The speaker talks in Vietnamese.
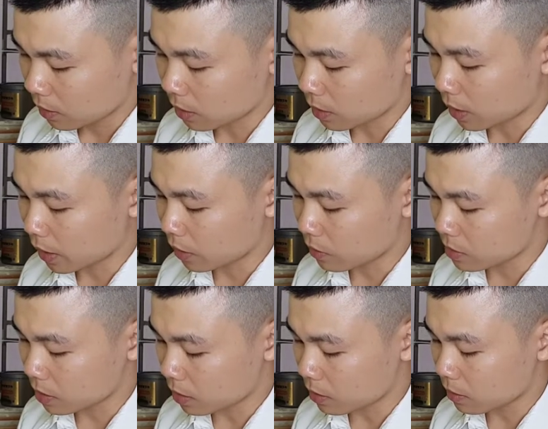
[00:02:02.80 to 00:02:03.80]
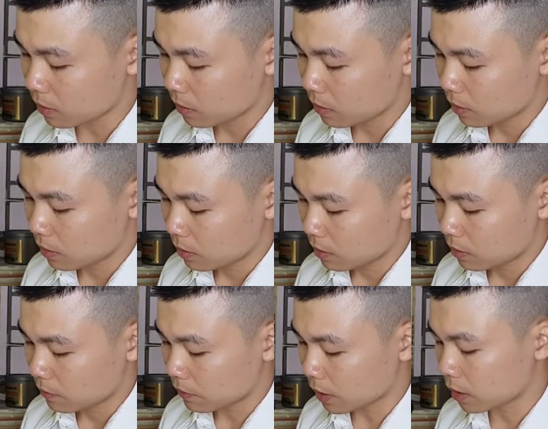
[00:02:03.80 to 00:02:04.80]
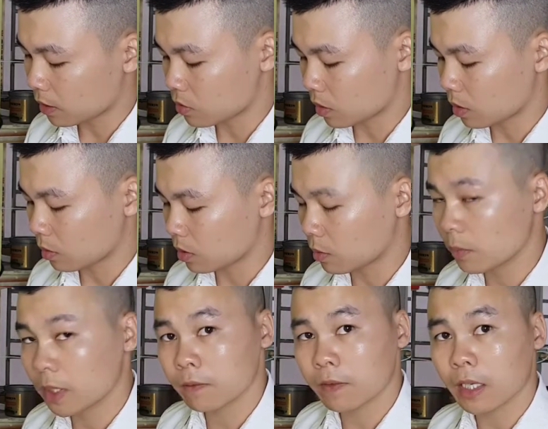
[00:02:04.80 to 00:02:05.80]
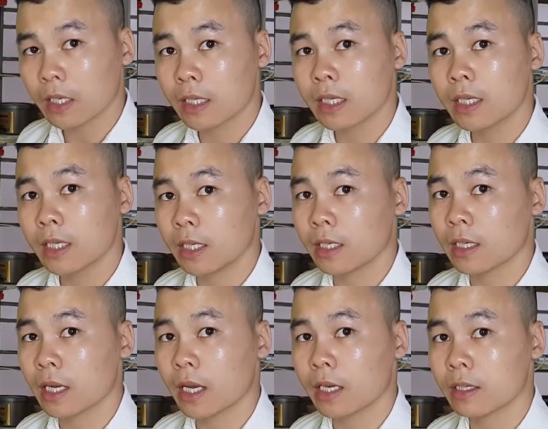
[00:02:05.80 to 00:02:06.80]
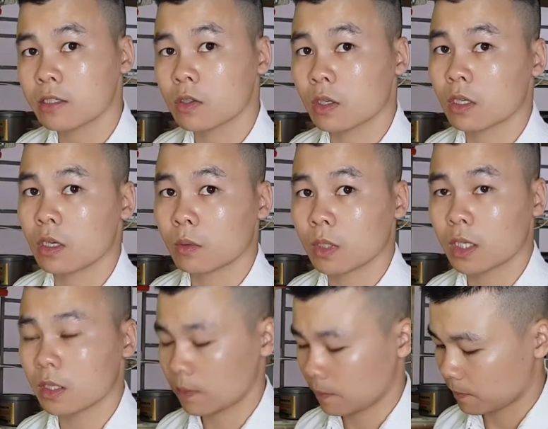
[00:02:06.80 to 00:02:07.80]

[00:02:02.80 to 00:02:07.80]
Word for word: thì ở đây nó sẽ phát hiện chuyển động thông minh và ghi hình lại cái chuyển động đấy